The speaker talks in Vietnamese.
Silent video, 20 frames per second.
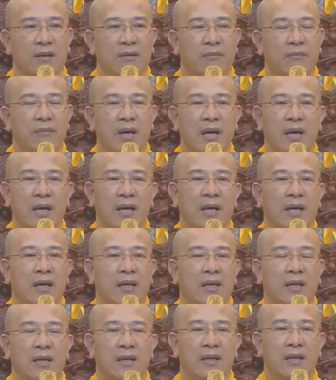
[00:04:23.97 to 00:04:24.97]
mà
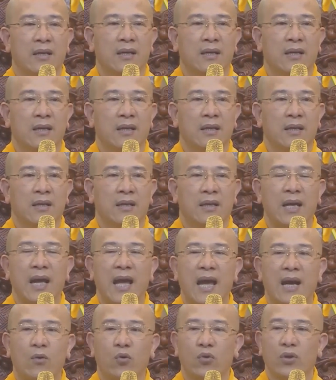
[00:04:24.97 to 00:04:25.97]
cái
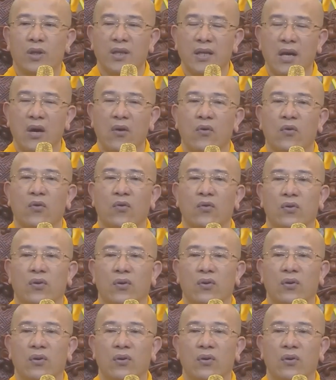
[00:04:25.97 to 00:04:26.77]
hàng ngũ đứng đầu